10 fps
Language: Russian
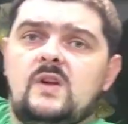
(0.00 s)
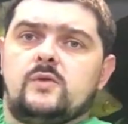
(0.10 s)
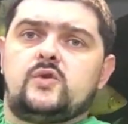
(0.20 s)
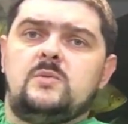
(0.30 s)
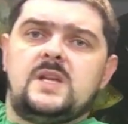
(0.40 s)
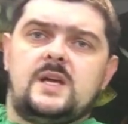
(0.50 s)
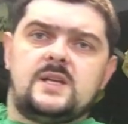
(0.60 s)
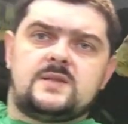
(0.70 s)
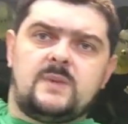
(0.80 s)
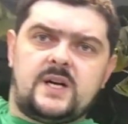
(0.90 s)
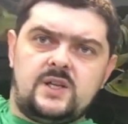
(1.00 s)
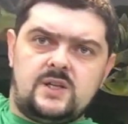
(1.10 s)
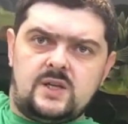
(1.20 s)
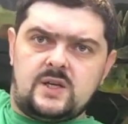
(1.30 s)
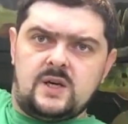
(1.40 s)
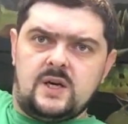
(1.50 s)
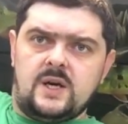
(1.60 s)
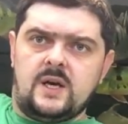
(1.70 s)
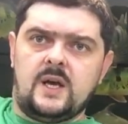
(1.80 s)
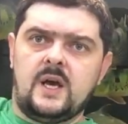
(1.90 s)
Вот у меня есть магнитик.
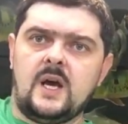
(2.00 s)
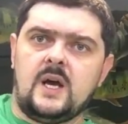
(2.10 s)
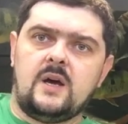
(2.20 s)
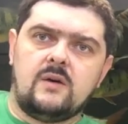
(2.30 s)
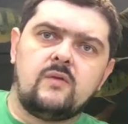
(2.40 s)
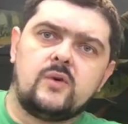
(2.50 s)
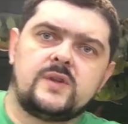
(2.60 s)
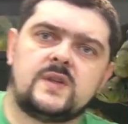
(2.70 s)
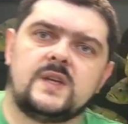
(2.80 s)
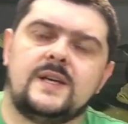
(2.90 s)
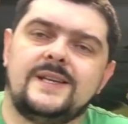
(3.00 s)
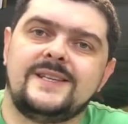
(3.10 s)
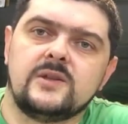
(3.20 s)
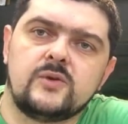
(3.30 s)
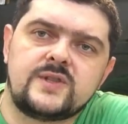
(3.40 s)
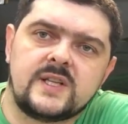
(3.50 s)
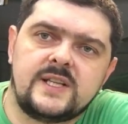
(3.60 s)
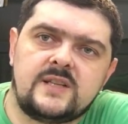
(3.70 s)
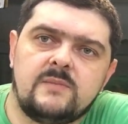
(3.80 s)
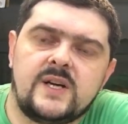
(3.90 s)
Вот, э, елозил
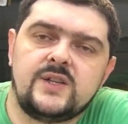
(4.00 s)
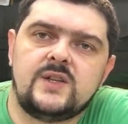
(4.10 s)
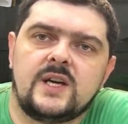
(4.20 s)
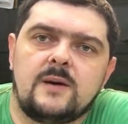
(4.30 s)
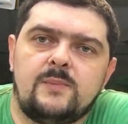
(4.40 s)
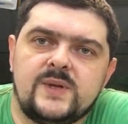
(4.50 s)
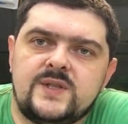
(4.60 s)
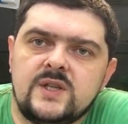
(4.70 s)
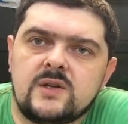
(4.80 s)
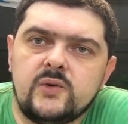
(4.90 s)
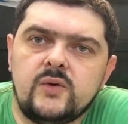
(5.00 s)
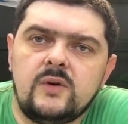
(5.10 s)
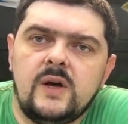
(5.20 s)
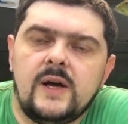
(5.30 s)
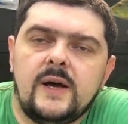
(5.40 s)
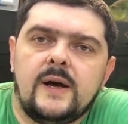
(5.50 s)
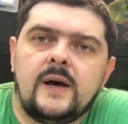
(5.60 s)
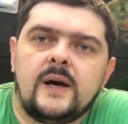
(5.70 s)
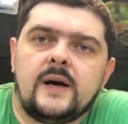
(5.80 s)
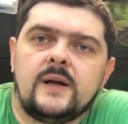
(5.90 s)
этим магнитиком по стеклу.
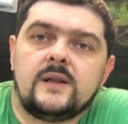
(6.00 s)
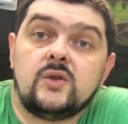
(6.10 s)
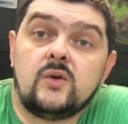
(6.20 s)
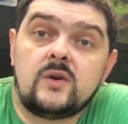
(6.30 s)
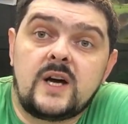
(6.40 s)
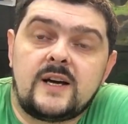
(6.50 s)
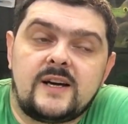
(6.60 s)
Но, как